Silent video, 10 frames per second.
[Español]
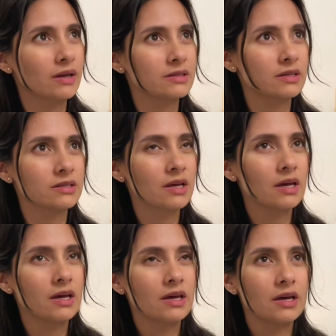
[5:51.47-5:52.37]
Esas,
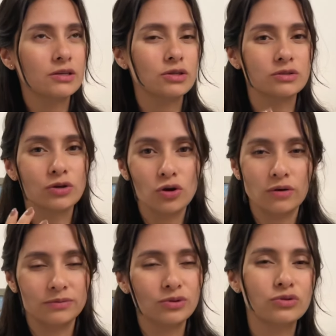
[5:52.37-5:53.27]
esos,
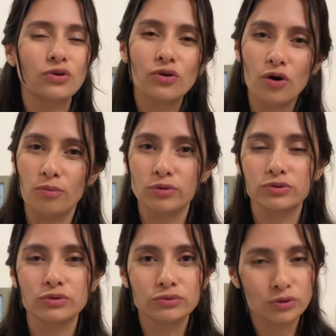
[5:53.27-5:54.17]
no son globos,
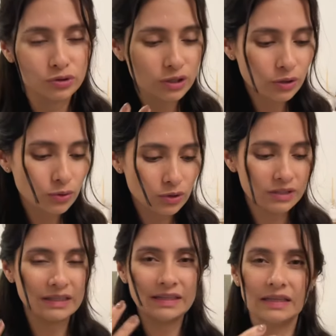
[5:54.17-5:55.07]
son unos círculos
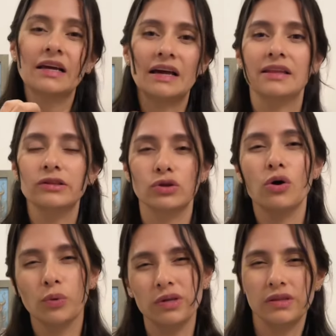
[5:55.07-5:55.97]
que tienen adentro
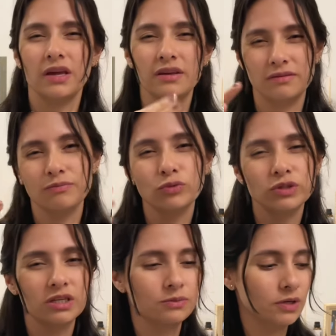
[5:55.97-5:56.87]
agüita y
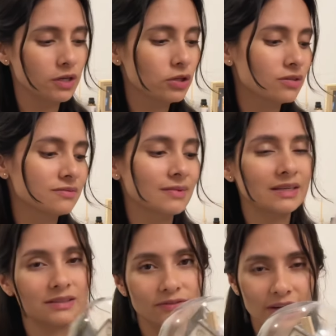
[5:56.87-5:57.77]
muchos brillitos.
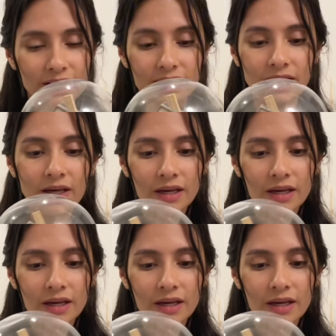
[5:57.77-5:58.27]
Es diferente.